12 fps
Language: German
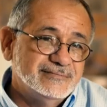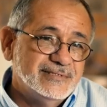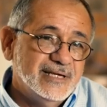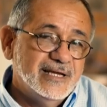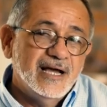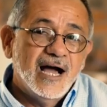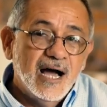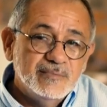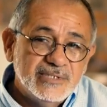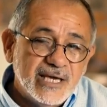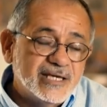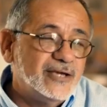du, Joe.
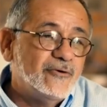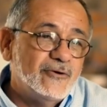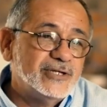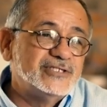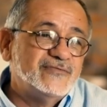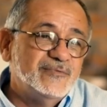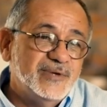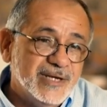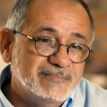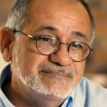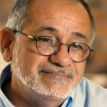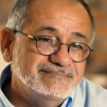Und dann sage
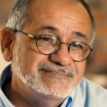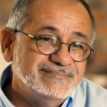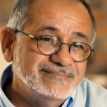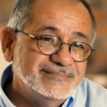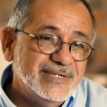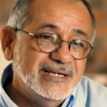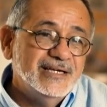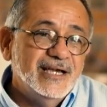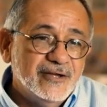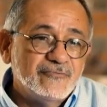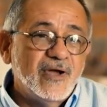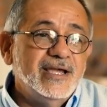ich, nein,
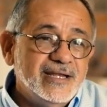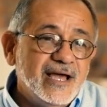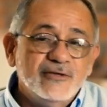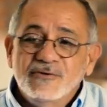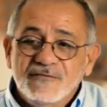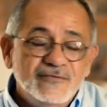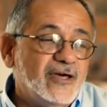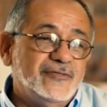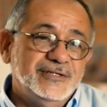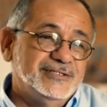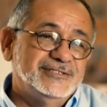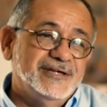Gott leitet
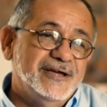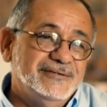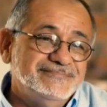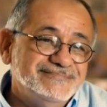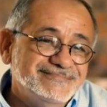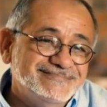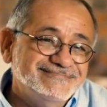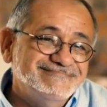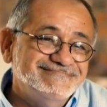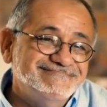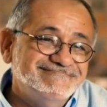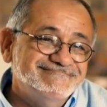dieses Haus.
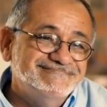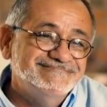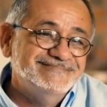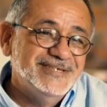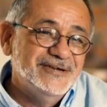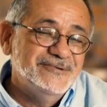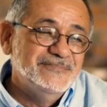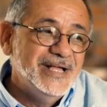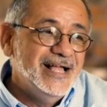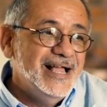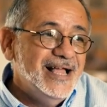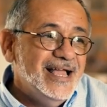Ich nehme
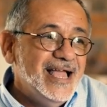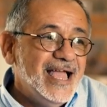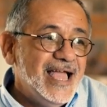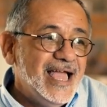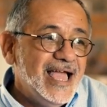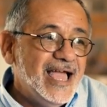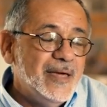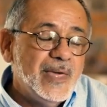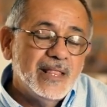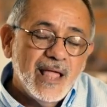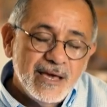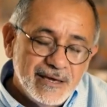Anweisungen von ihm
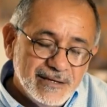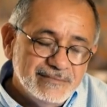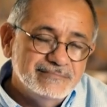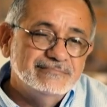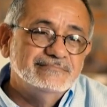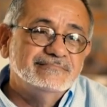entgegen.